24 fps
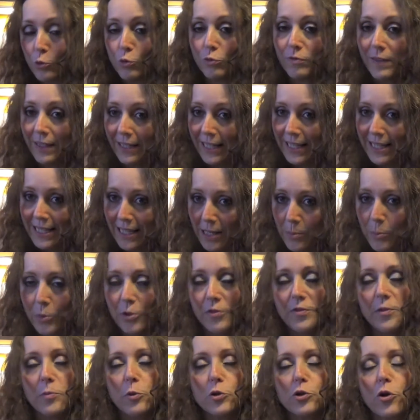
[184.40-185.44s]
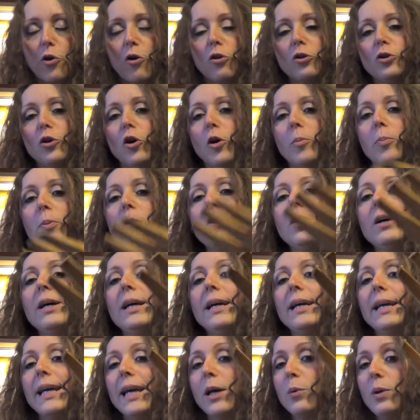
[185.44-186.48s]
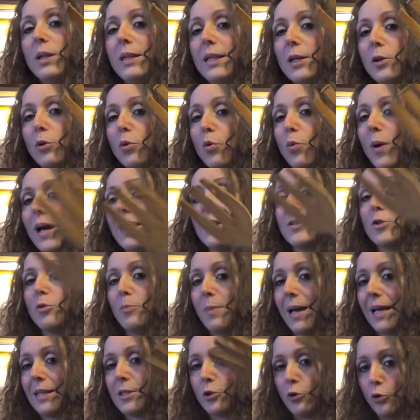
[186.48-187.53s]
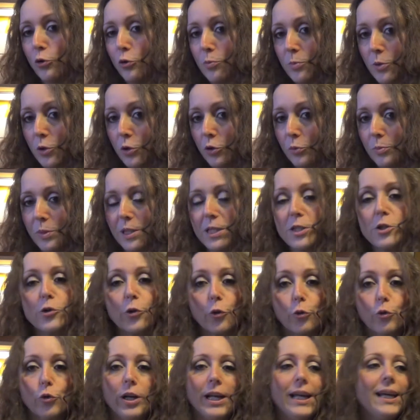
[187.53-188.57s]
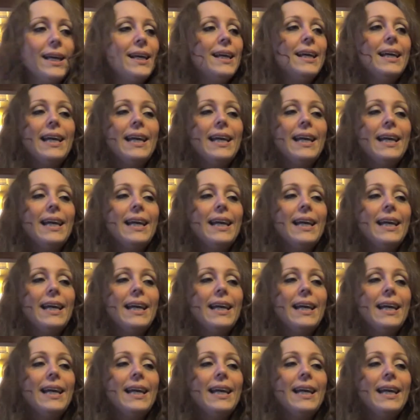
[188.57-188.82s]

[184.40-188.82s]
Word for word: stufa che poi vi mostrerò dopo e quindi con questo mescolo il mio minestrone